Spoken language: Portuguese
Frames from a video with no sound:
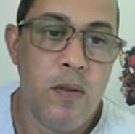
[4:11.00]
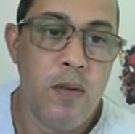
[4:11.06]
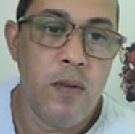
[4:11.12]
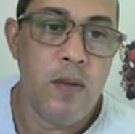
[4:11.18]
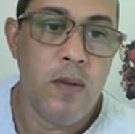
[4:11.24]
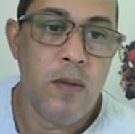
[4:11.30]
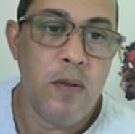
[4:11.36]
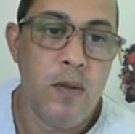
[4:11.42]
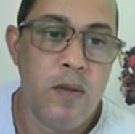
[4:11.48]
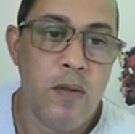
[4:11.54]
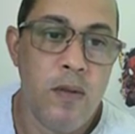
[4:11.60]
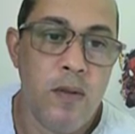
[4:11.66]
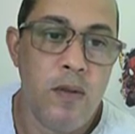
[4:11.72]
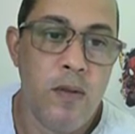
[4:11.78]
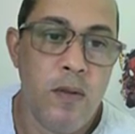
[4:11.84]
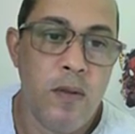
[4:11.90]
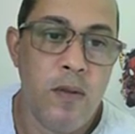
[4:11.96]
Deixa eu
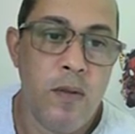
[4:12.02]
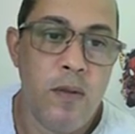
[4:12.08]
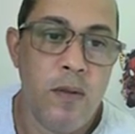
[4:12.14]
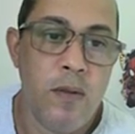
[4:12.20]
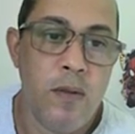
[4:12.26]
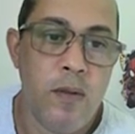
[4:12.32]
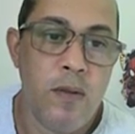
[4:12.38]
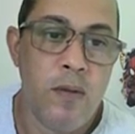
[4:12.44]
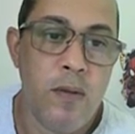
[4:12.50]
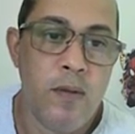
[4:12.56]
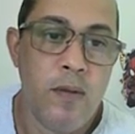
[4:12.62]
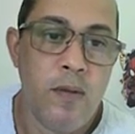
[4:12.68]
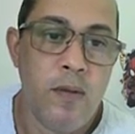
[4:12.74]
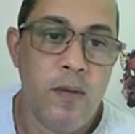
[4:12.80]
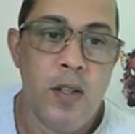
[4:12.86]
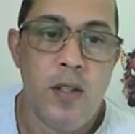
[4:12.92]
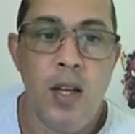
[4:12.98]
melhorar aqui,
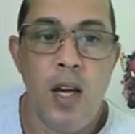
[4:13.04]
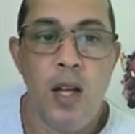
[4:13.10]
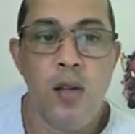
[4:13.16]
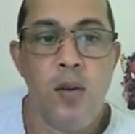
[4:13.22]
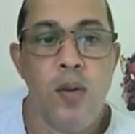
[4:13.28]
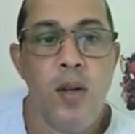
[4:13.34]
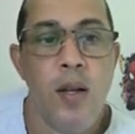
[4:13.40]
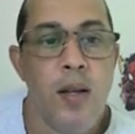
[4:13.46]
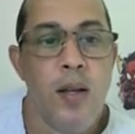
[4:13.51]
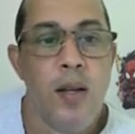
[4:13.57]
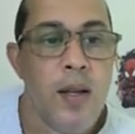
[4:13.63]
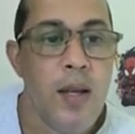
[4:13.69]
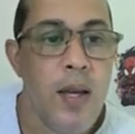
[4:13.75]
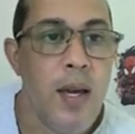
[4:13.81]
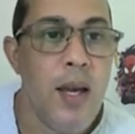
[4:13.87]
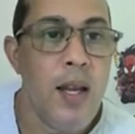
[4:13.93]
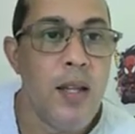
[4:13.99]
geografia.
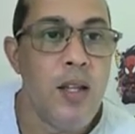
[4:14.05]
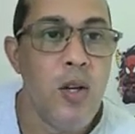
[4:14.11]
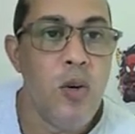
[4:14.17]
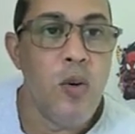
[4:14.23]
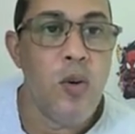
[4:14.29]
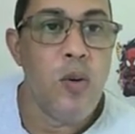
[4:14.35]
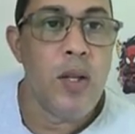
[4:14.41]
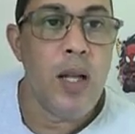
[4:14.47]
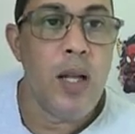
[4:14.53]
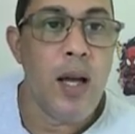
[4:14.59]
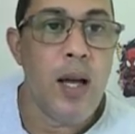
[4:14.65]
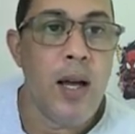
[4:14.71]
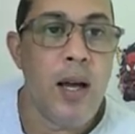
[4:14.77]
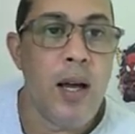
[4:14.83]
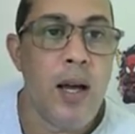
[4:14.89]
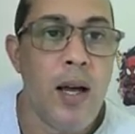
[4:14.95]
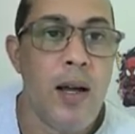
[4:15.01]
E para finalizar,
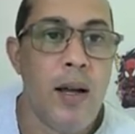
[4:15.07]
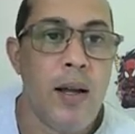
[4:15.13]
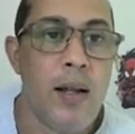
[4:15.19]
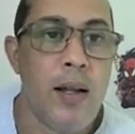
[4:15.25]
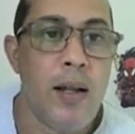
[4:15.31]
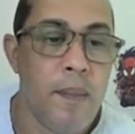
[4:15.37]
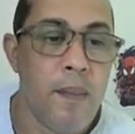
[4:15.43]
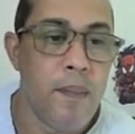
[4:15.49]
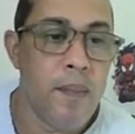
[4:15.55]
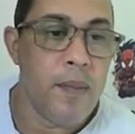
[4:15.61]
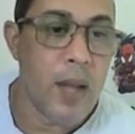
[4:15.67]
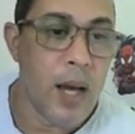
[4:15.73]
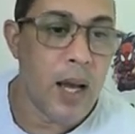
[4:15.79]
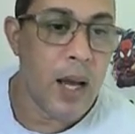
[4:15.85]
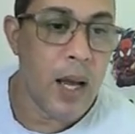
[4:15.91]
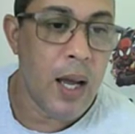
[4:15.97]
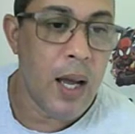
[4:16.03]
tirou 6
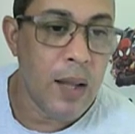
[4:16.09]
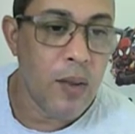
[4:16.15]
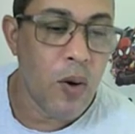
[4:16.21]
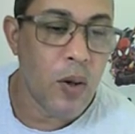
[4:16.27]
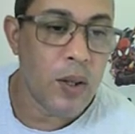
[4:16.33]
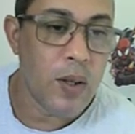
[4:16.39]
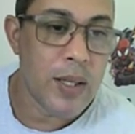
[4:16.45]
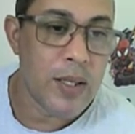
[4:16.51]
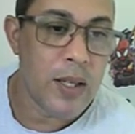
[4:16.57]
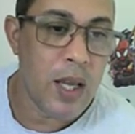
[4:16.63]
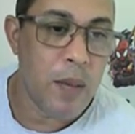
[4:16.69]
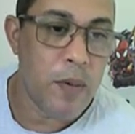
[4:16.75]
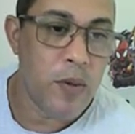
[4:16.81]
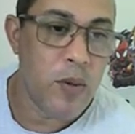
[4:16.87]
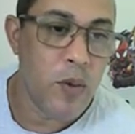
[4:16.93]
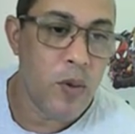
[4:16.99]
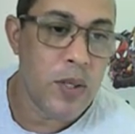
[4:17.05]
em
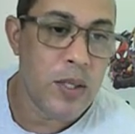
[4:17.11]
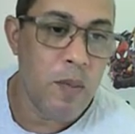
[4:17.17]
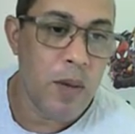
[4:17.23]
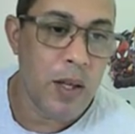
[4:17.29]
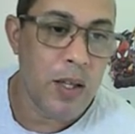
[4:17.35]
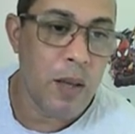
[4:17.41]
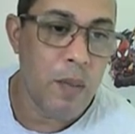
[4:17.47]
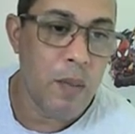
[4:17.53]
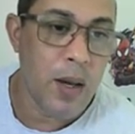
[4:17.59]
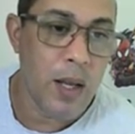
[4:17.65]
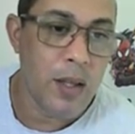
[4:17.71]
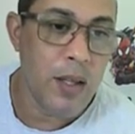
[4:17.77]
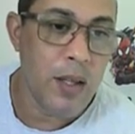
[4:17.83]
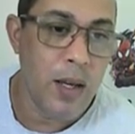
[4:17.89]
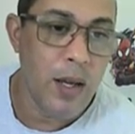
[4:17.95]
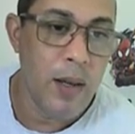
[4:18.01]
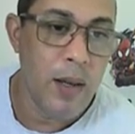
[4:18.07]
ciências. E agora,
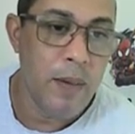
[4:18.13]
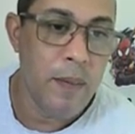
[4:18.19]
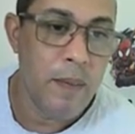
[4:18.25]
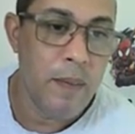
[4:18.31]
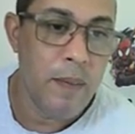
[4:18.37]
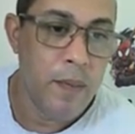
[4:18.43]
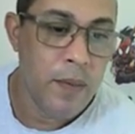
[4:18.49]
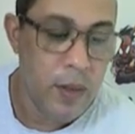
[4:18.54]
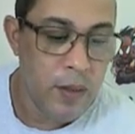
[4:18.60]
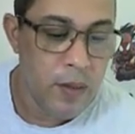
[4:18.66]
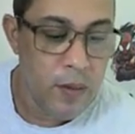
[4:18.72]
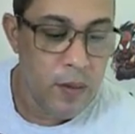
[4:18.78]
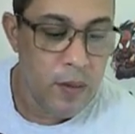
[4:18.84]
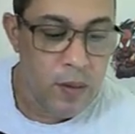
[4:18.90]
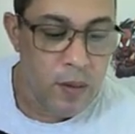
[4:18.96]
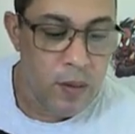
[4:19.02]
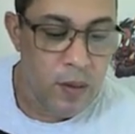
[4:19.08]
professor, o que, é que eu tenho que
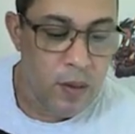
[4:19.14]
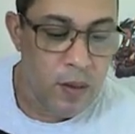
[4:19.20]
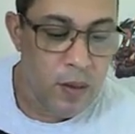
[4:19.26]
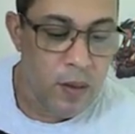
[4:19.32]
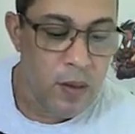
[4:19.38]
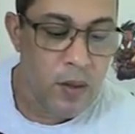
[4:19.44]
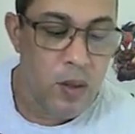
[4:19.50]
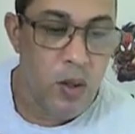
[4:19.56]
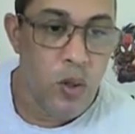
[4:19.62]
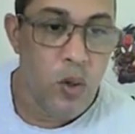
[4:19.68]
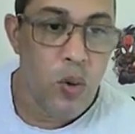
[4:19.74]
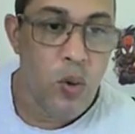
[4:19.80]
fazer com isso aqui?